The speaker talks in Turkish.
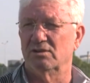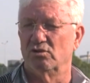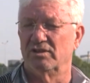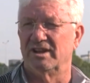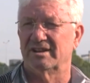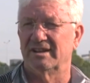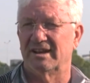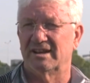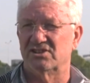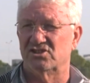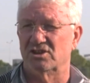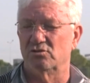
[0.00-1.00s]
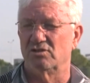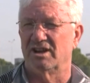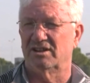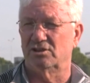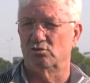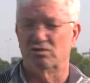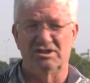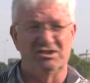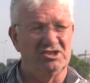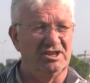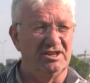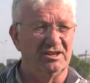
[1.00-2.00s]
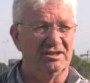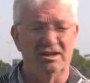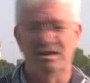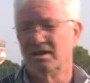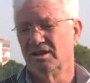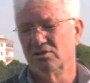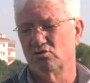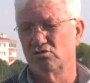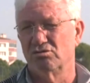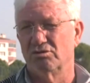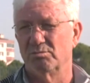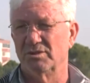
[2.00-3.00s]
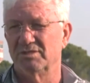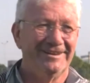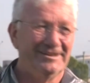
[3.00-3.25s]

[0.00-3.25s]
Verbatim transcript: Onlar da her geçen gün artıya doğru gidecekler diye düşünüyorum ben.